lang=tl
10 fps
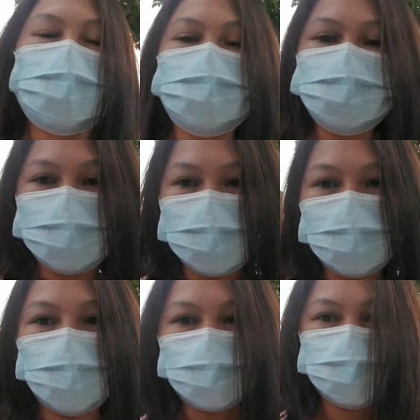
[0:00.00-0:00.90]
so
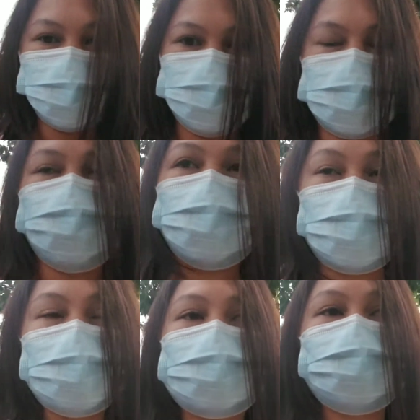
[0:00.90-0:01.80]
worth of
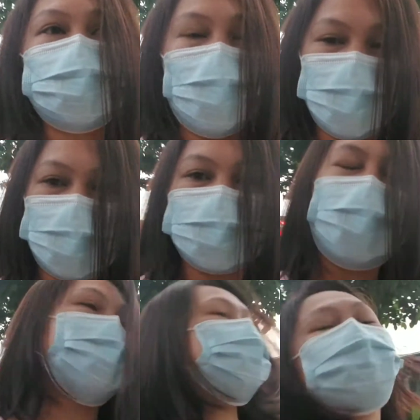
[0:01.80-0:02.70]
$17
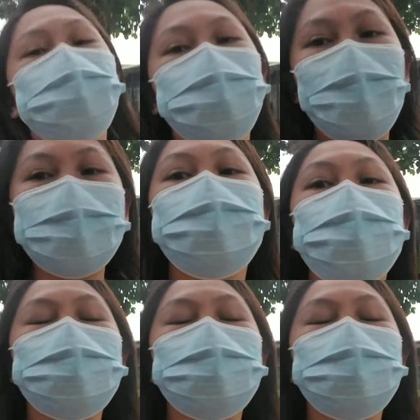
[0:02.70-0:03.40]
guys. So, one,